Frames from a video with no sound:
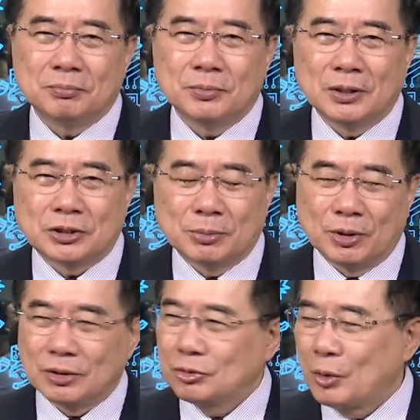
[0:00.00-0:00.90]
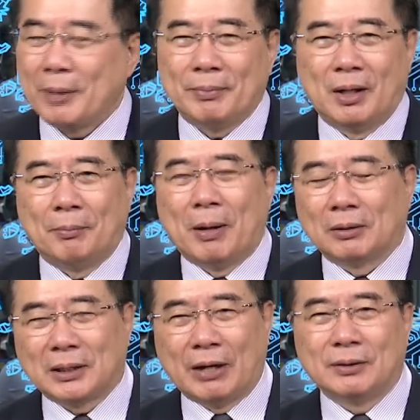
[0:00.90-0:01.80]
那什么 Gram 啊，跑
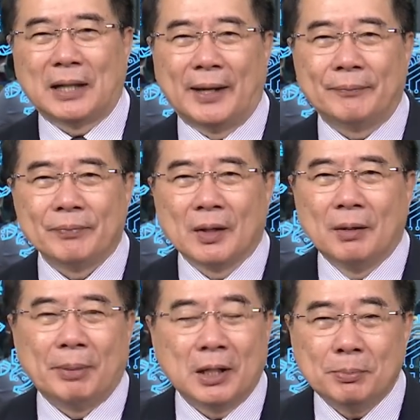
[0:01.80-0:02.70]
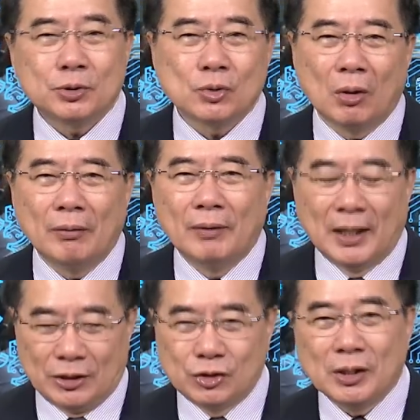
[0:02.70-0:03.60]
到台湾来，别的不说
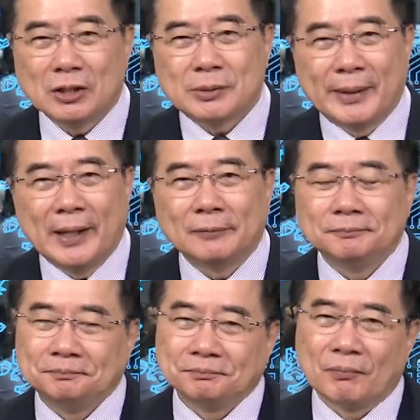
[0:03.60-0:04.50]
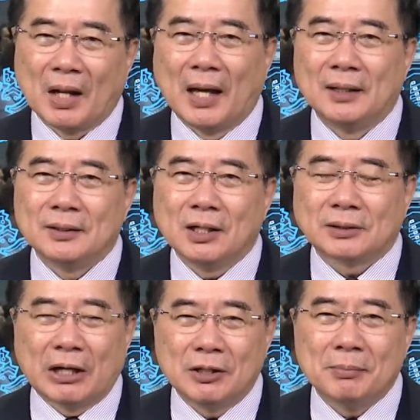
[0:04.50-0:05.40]
啊，就要什么样？啊，要
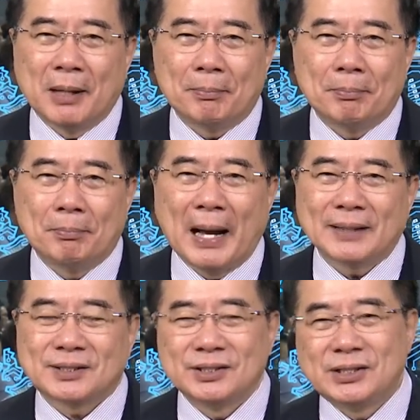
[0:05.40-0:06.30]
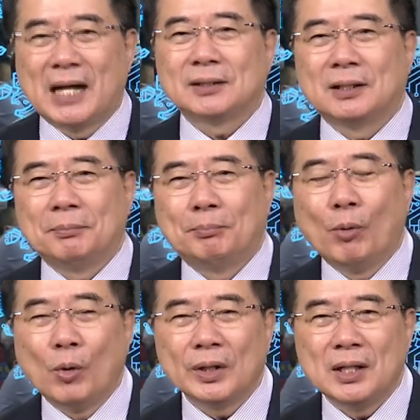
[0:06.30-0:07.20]
台湾买八十架的
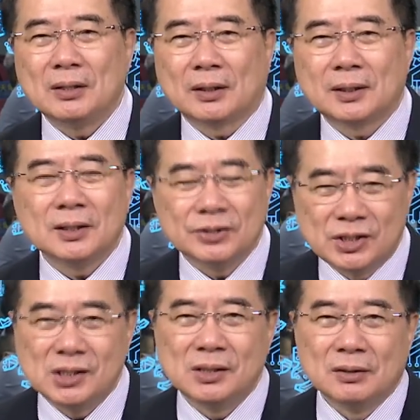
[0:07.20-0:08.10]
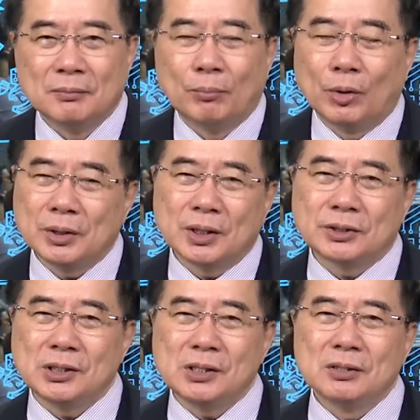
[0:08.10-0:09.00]
波音的客机，波音客
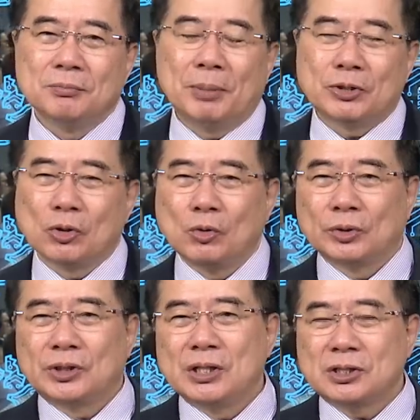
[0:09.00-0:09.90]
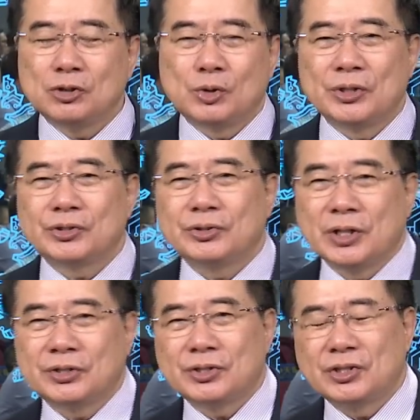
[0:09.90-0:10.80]
机被中国抵制，全世界
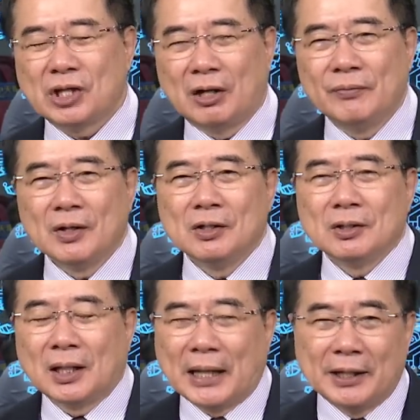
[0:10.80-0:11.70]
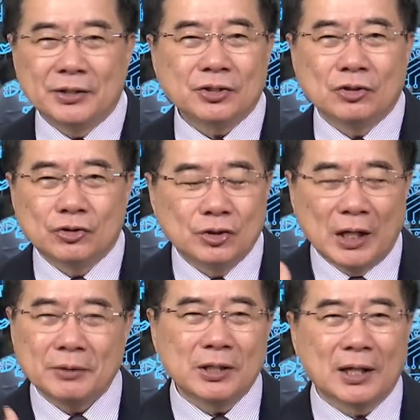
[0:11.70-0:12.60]
滞销，他来了就就
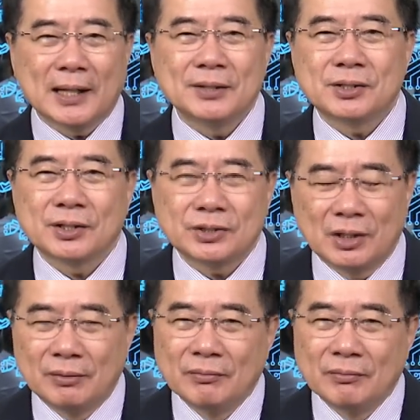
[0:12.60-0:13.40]
要要干这个事儿，